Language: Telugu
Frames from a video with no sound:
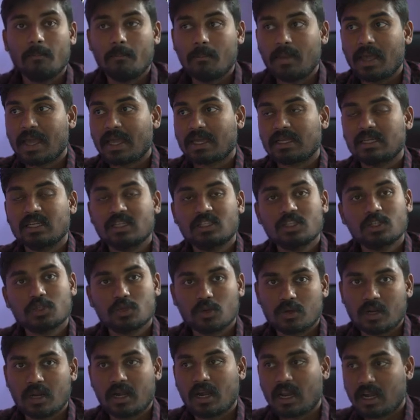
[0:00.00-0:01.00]
బ్యాక్ నుంచి
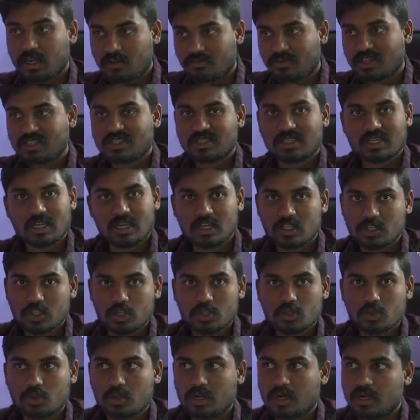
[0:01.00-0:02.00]
చూడండి అంటే ఫస్ట్ కా నుంచి
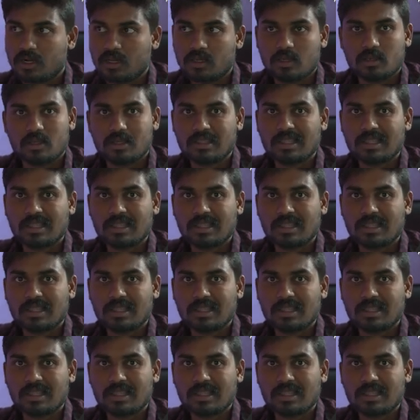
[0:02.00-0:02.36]
చూడండి